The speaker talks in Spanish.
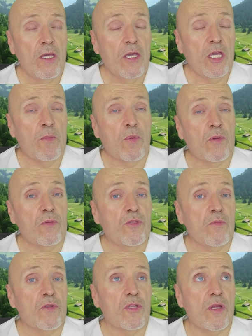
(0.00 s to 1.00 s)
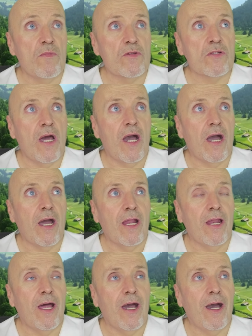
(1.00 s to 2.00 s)
Y por último tenemos la,
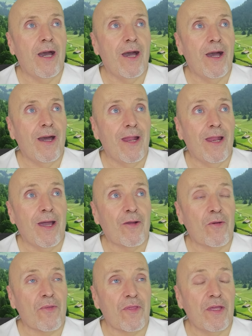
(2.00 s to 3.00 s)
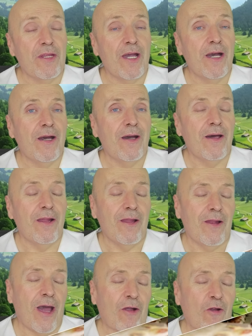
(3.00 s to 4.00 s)
la, cocina, la